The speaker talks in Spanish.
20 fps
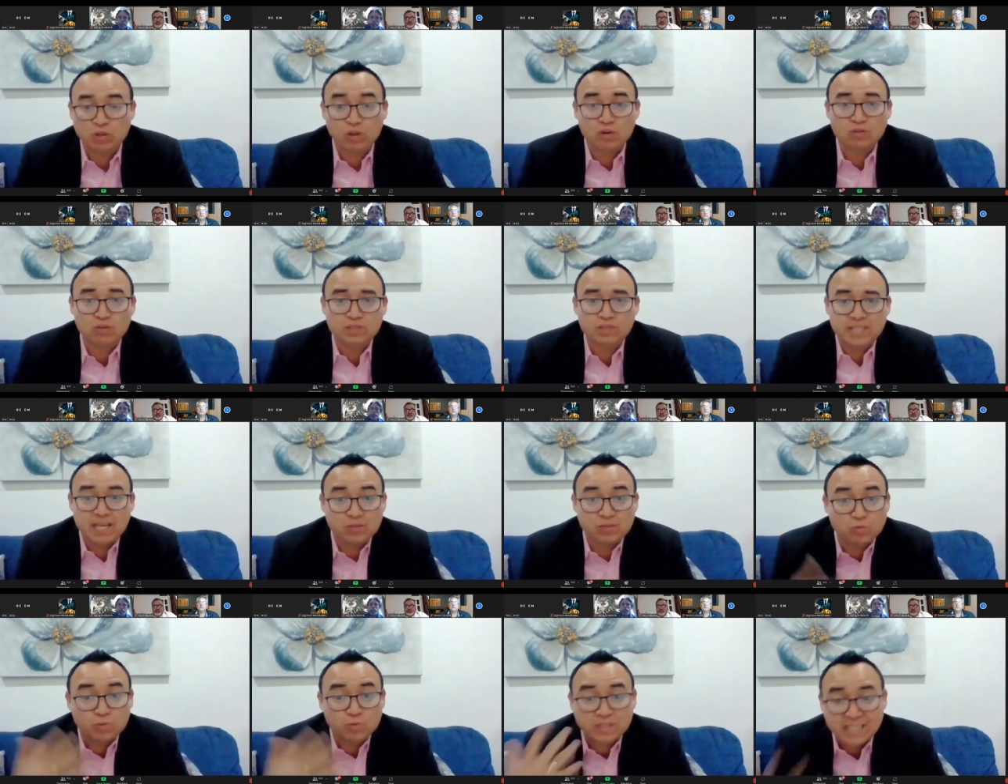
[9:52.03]
Todos los
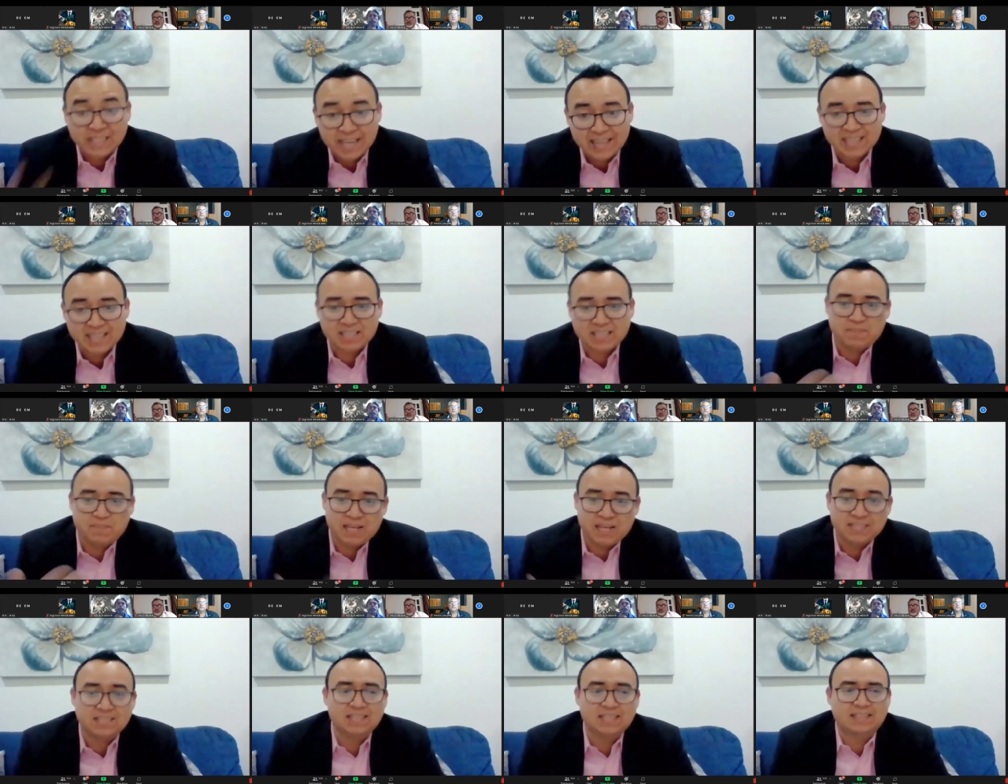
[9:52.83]
días ustedes
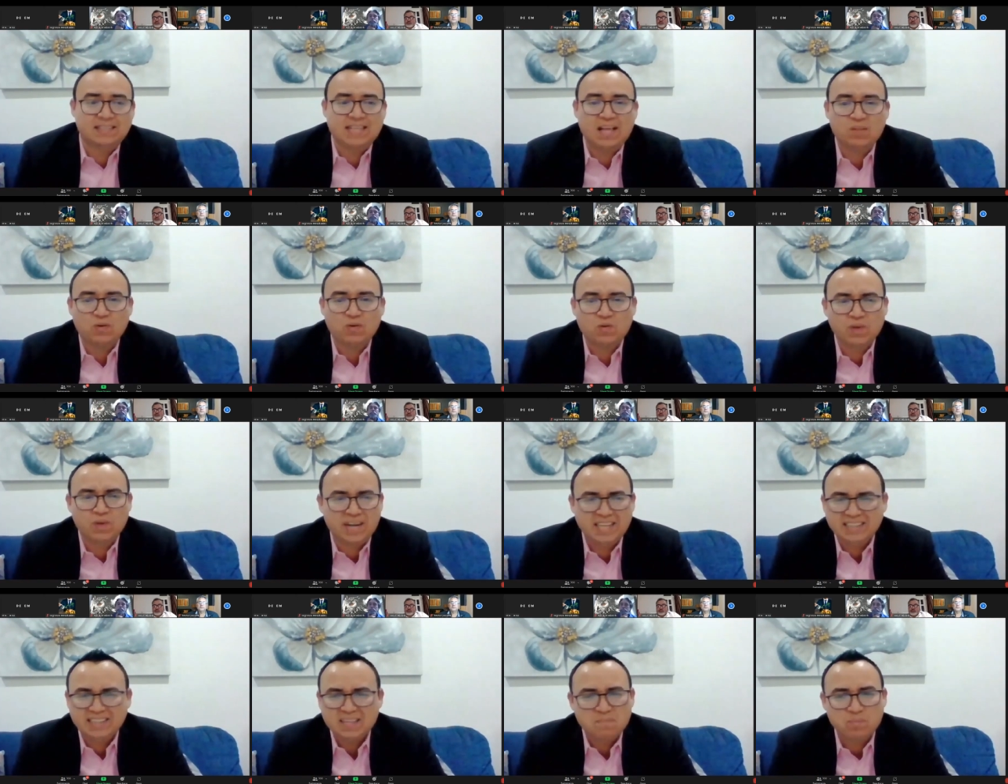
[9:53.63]
me han sentado
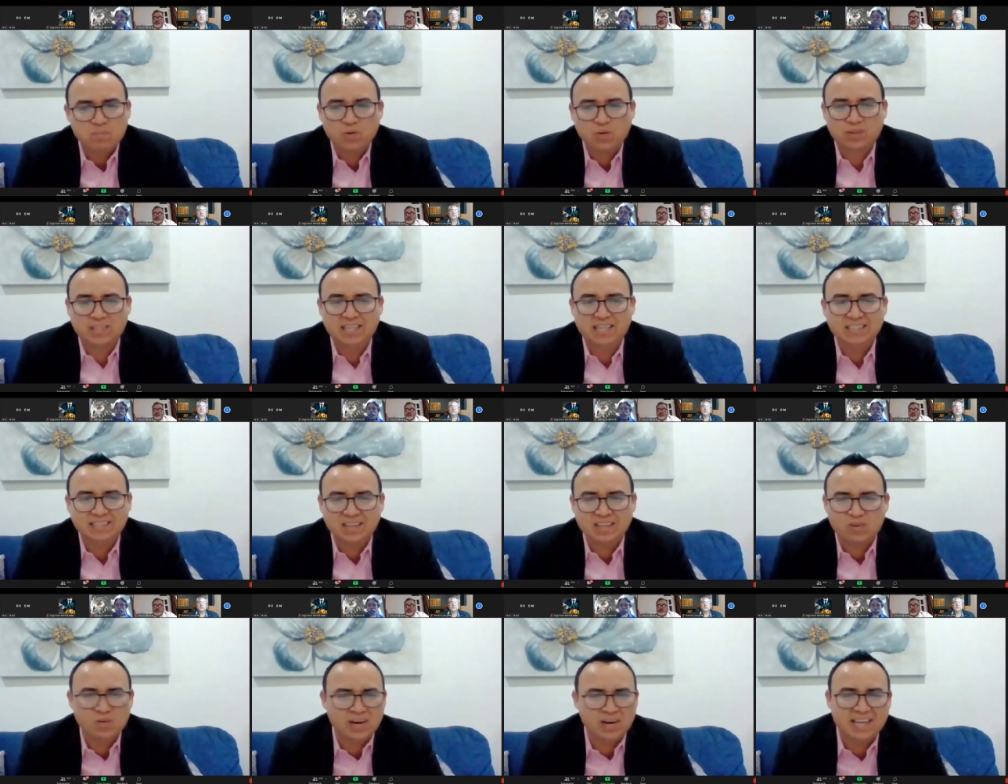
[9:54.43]
con gente
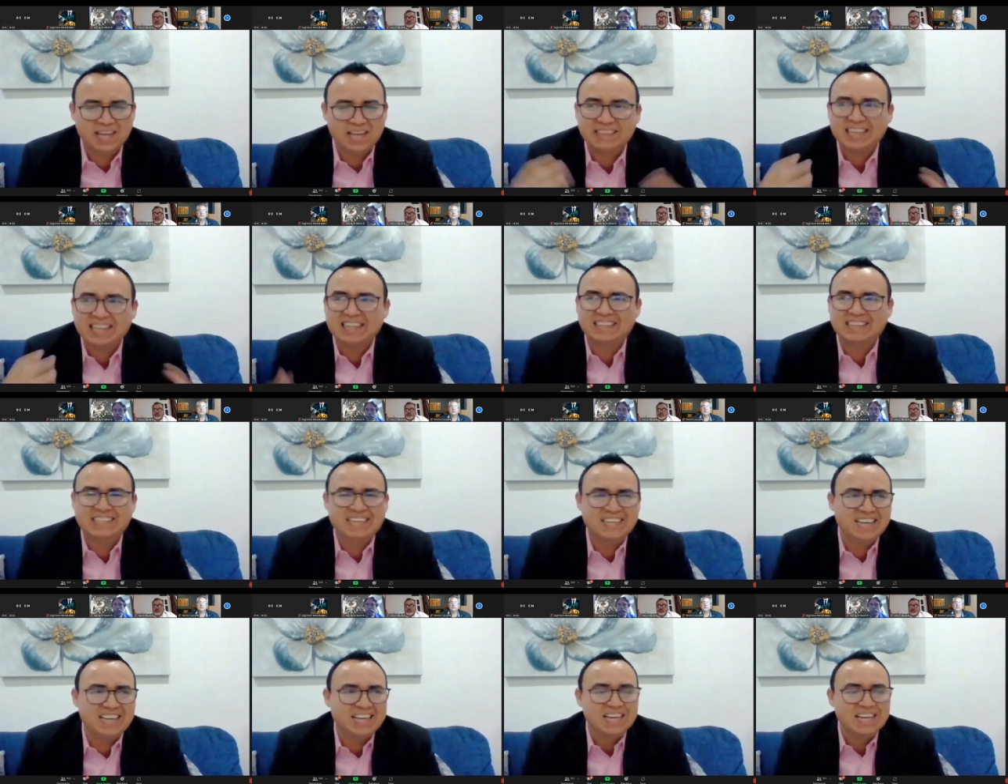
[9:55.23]
importante, con gente que
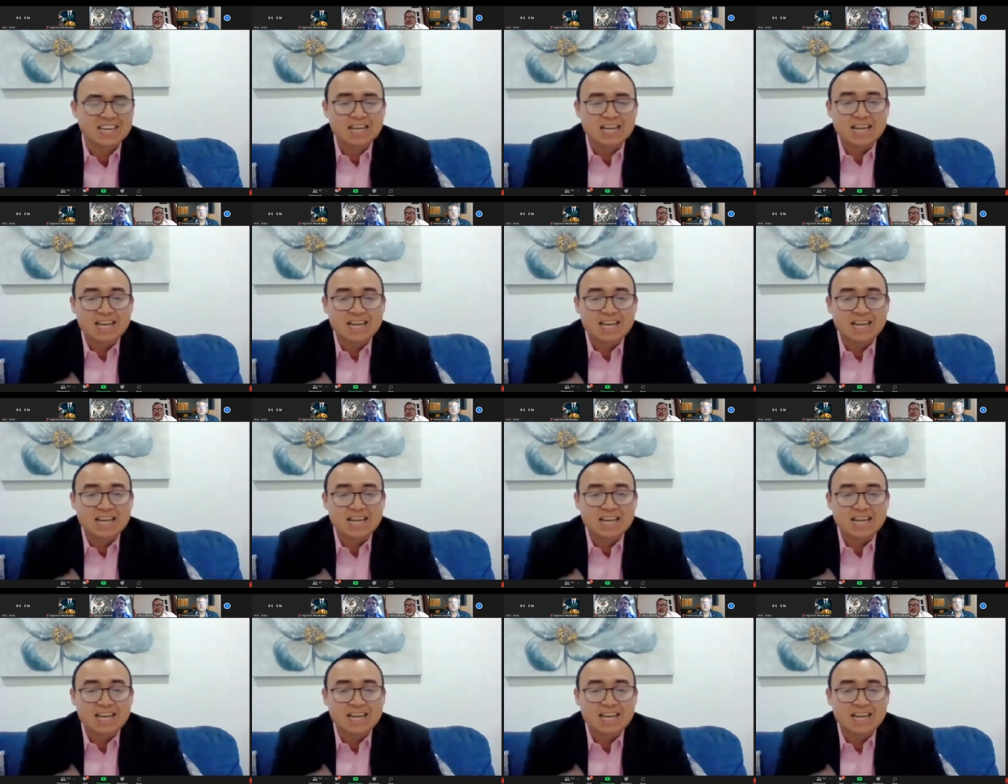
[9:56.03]
tiene